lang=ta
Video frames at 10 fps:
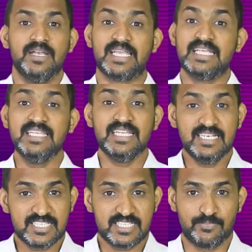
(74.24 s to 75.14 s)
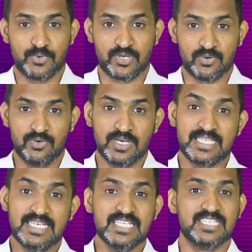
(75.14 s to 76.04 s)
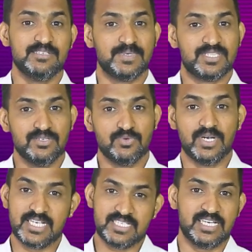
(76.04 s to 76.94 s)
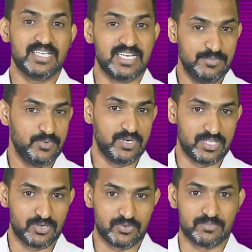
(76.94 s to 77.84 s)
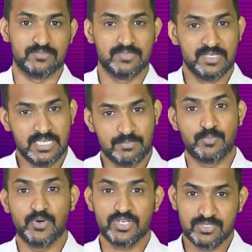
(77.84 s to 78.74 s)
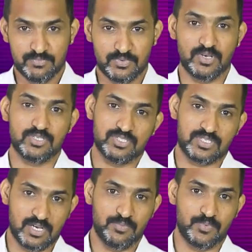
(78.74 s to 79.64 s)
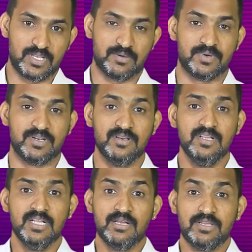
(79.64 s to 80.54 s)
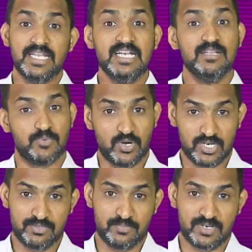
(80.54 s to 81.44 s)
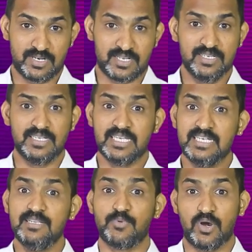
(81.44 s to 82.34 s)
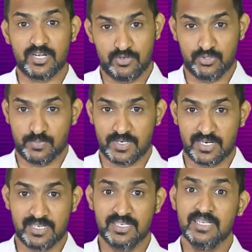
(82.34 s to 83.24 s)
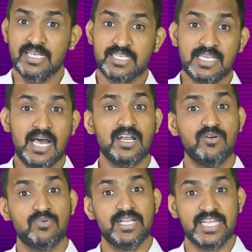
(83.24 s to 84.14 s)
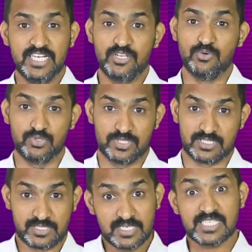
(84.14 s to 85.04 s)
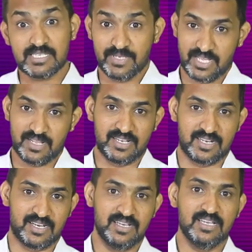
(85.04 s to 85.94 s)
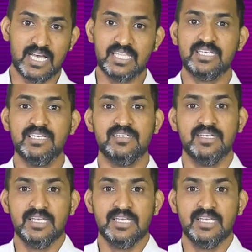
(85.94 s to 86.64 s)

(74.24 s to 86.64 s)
நீங்கள் என்ன இண்டஸ்ட்ரி போகிறீங்களோ அந்த இண்டஸ்ட்ரி பற்றின ஒரு அண்டர்ஸ்டாண்டிங் கண்டிப்பாக உங்களுக்கு இருக்கணும் இப்போ ப்ரொடக்ஷன் ப்ராசஸ்க்காக போகிறீங்க அப்படின்னா என்னென்ன ப்ரொடக்ஷன் பண்ணுறாங்க என்ன ப்ராடக்ட் யூஸ் பண்ணுறாங்க யார் அவங்களோட எண்ட் யூசர்ஸ் கஸ்டமர் யாராக இருக்காங்க அதுக்கு